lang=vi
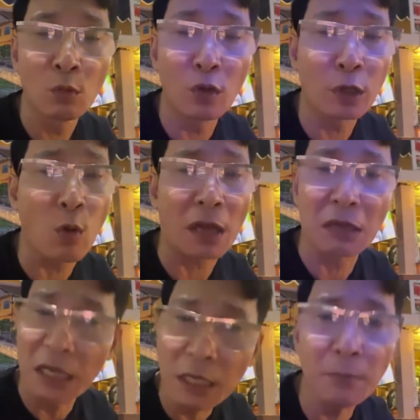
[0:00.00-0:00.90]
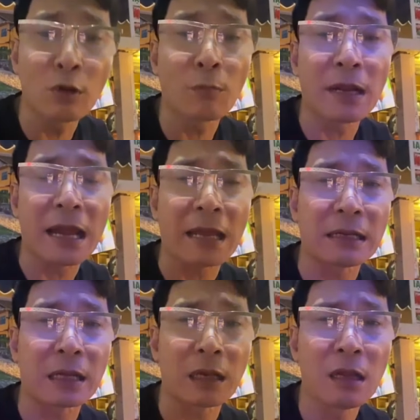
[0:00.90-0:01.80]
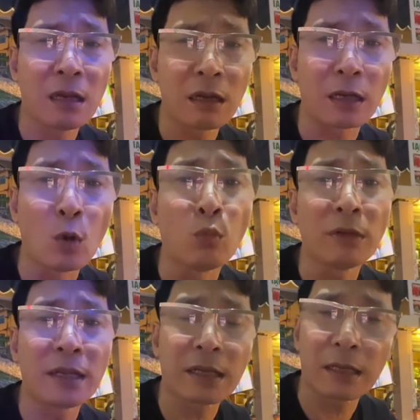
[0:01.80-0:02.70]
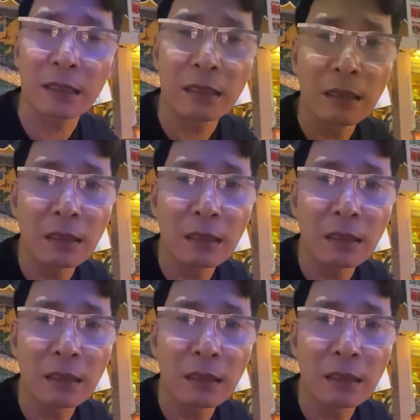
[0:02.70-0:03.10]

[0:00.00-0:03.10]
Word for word: Ui, cái đoạn đấy nó mới lại là là đụng đến cái cái